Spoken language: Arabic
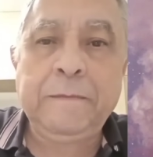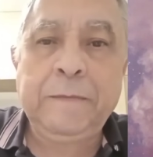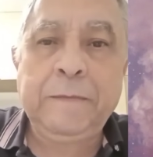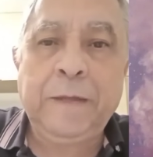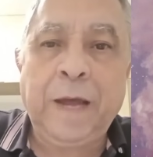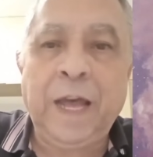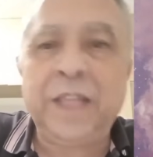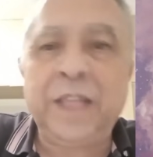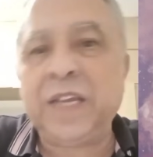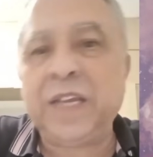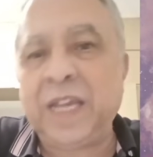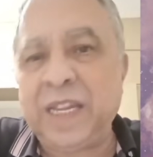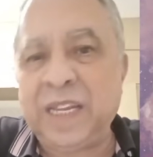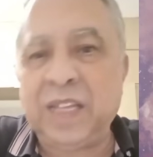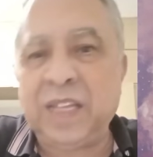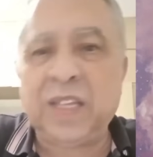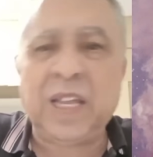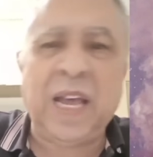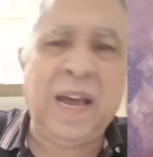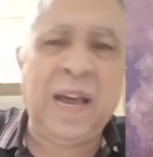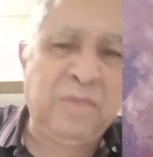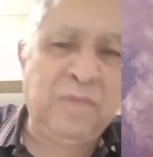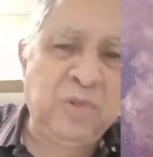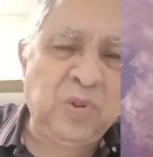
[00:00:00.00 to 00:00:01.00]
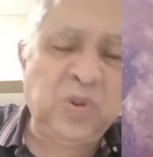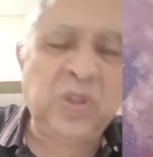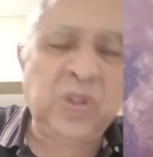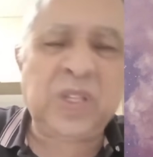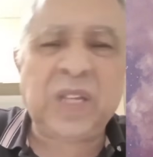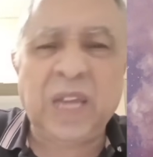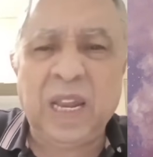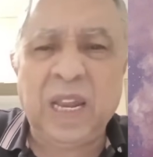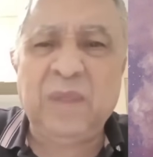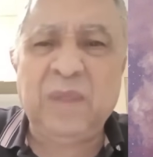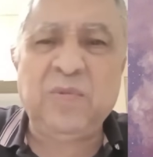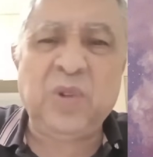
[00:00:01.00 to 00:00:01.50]
حتى كانوا يتقابلوا
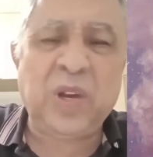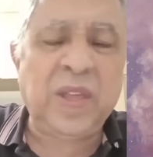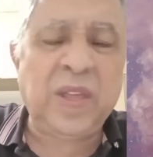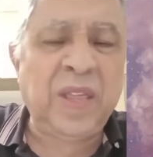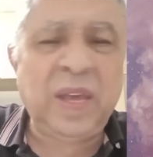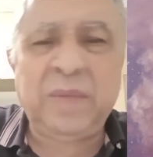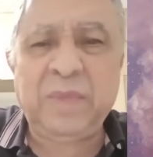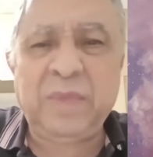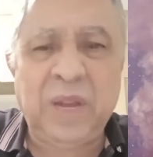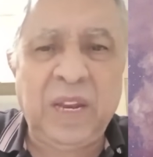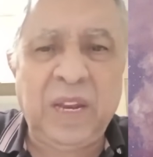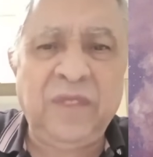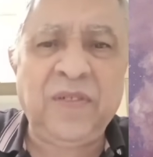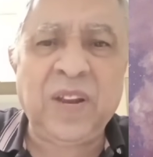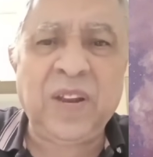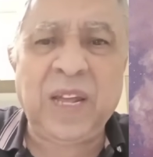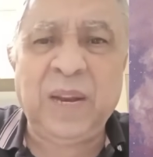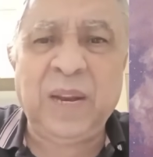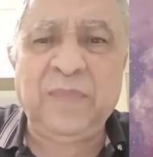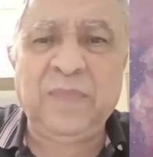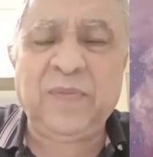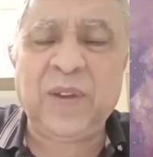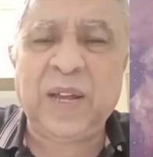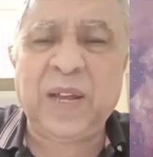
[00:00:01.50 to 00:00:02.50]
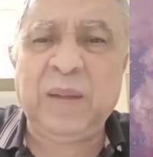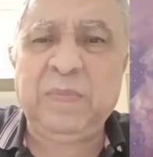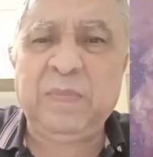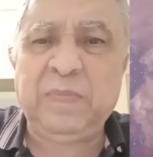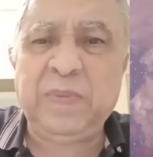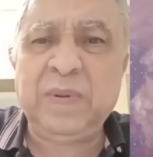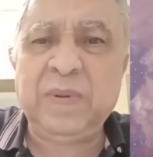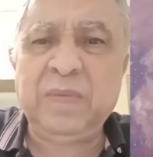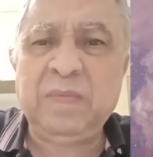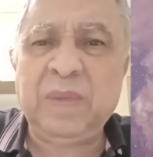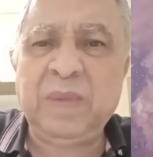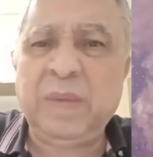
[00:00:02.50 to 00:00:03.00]
ويتكلموا كذا ما اللي في القلب في
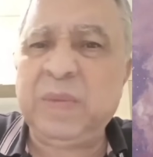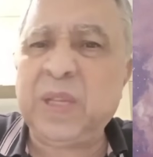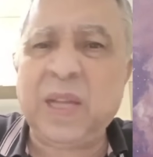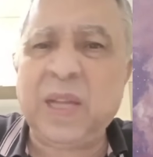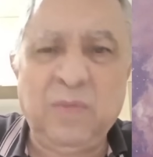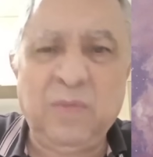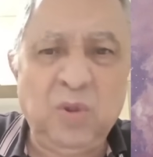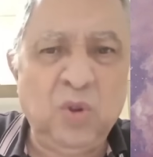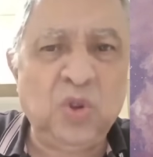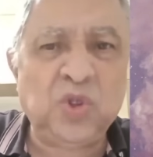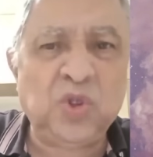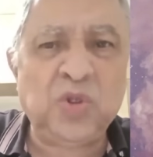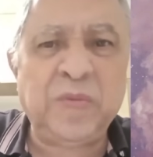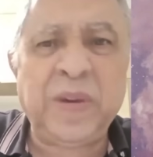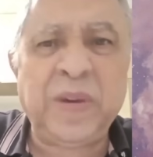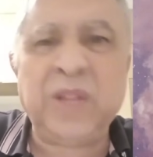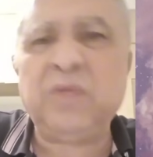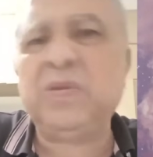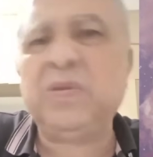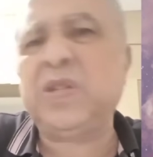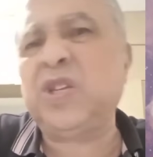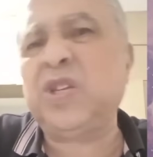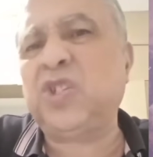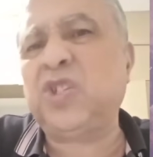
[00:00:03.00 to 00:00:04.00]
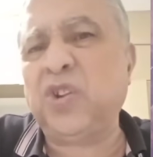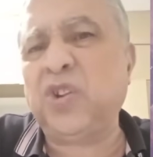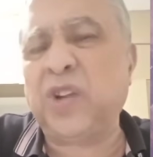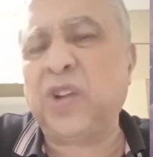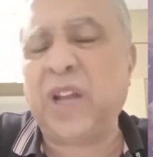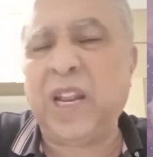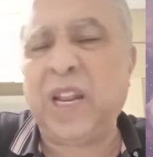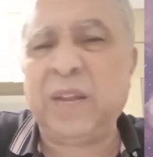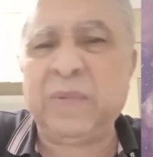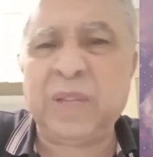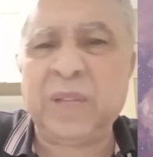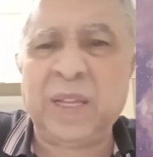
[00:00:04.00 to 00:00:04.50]
القلب ما يتقابلوش وما عندهم ست شهور
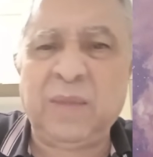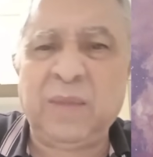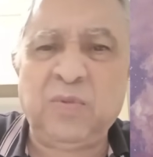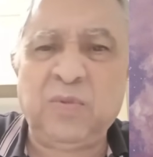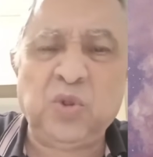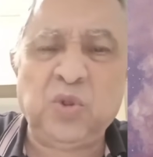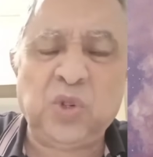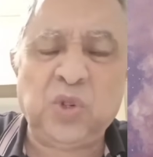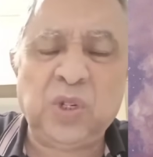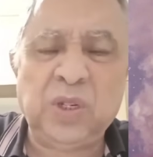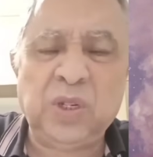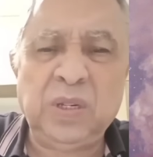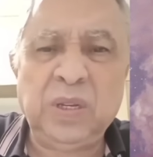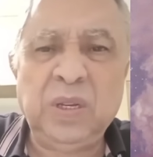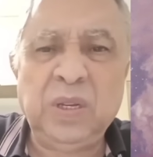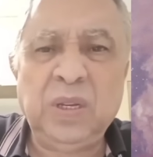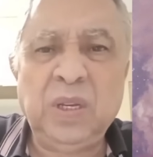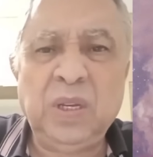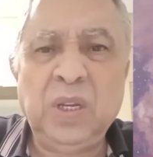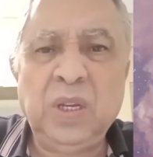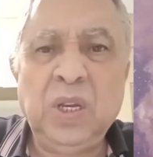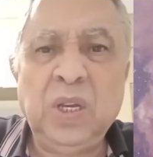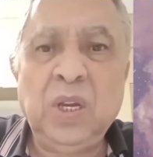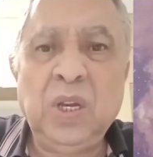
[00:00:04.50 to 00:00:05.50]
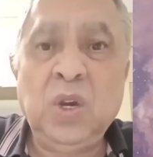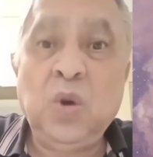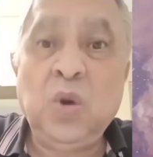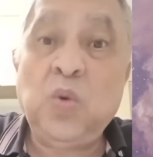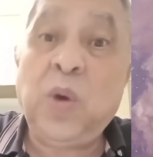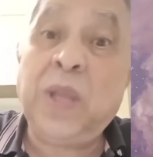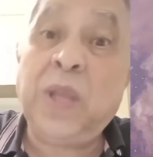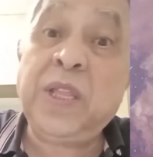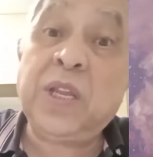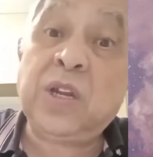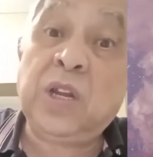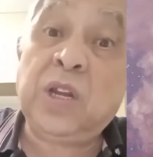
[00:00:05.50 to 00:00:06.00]
قال ما يتقابلوش
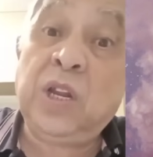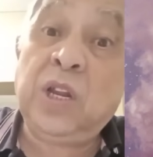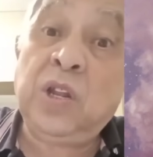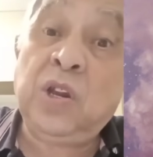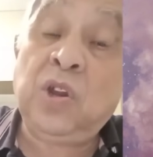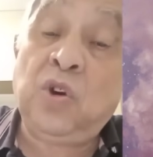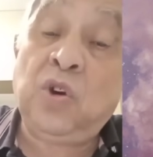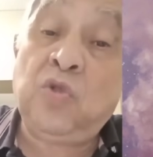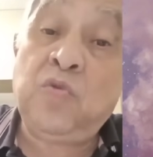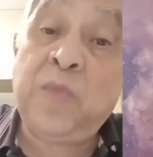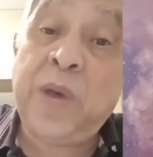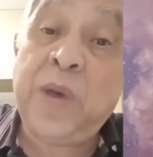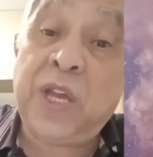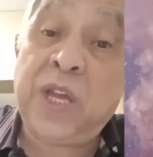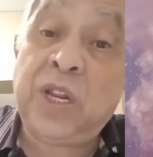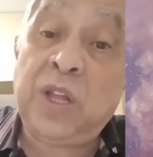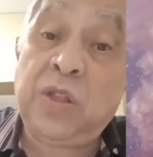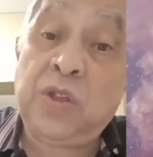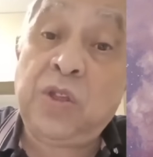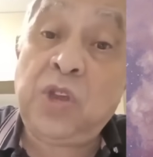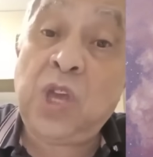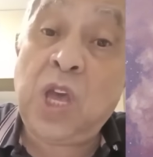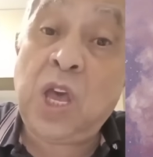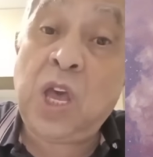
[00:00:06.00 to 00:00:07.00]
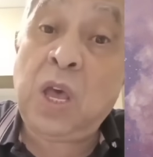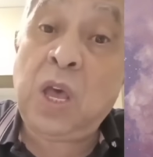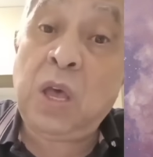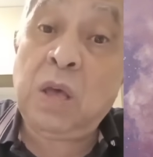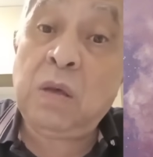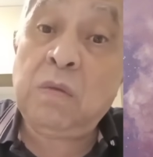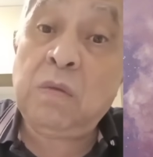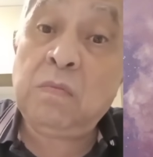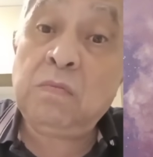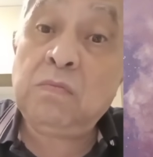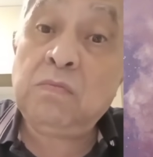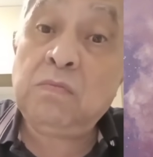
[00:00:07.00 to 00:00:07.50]
وعندك العمان هذه
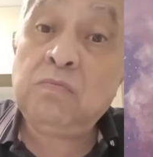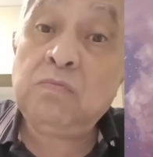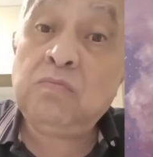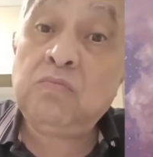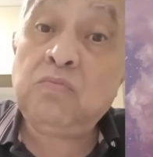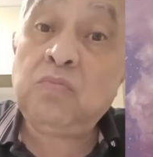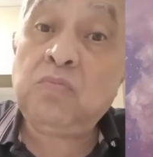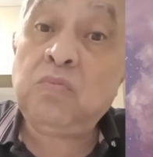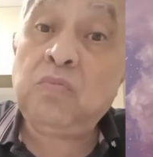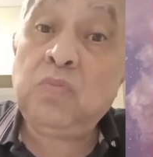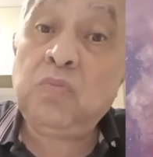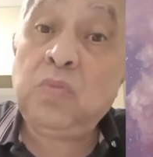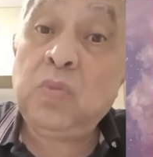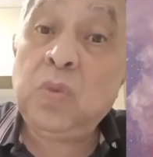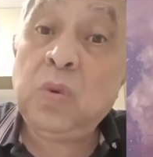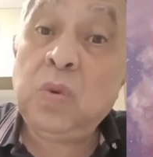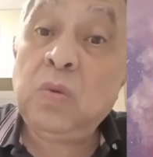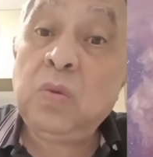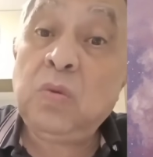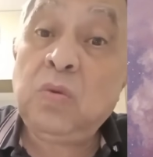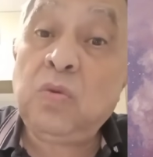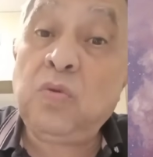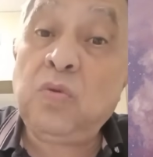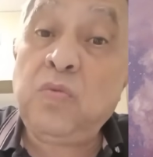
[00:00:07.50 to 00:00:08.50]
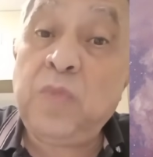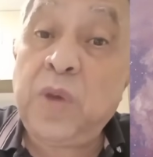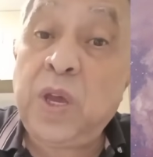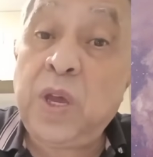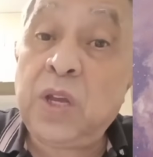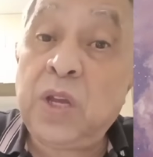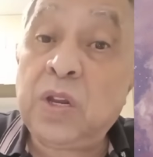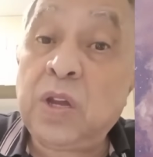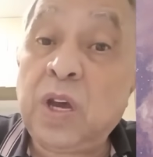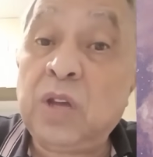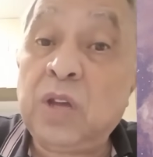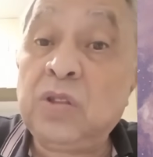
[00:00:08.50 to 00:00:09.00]

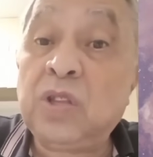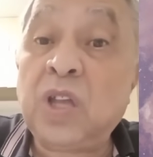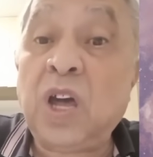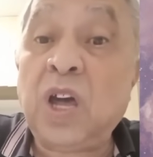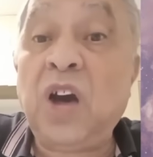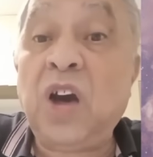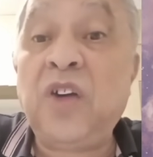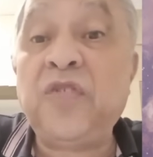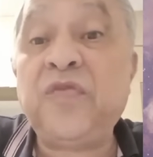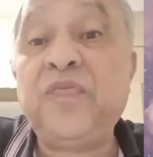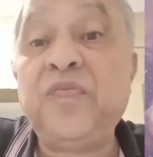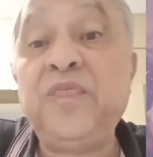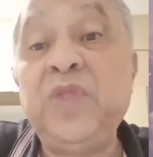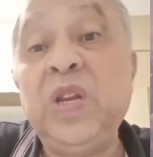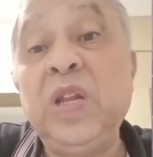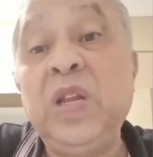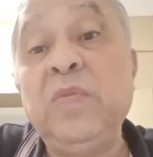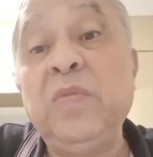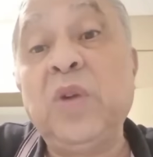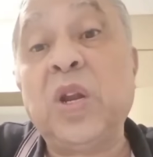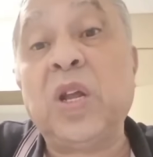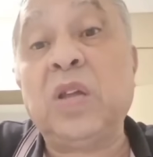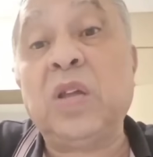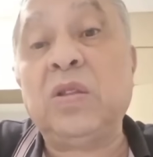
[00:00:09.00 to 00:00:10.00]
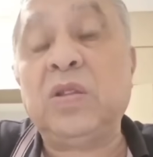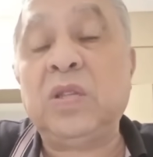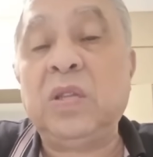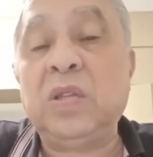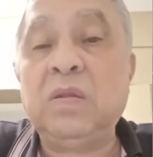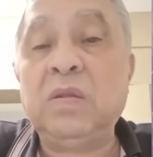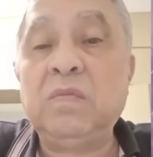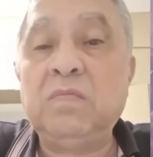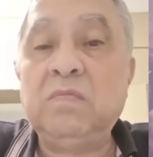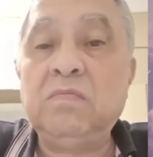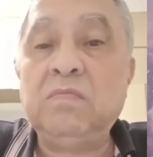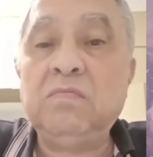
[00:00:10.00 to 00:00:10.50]
عمان تخاف من الامارات
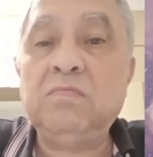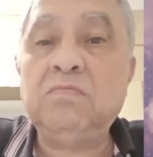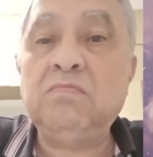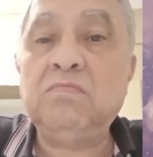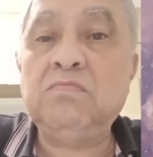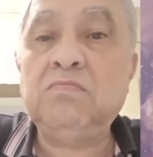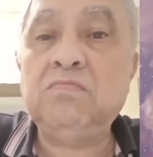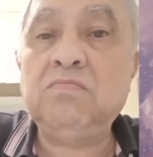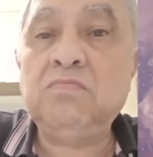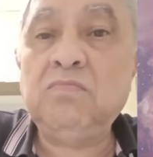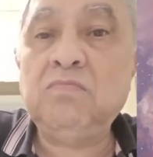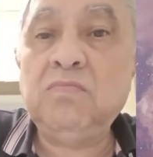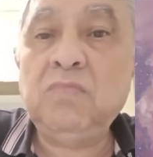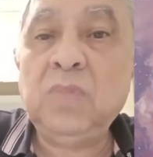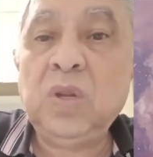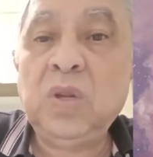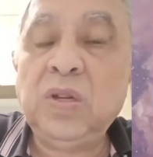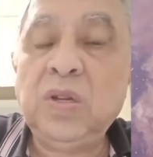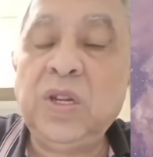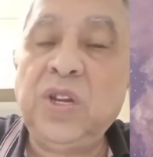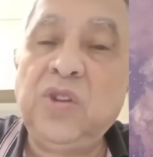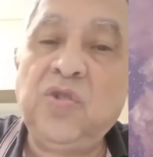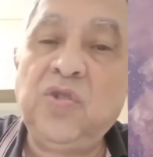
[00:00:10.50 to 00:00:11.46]
لأن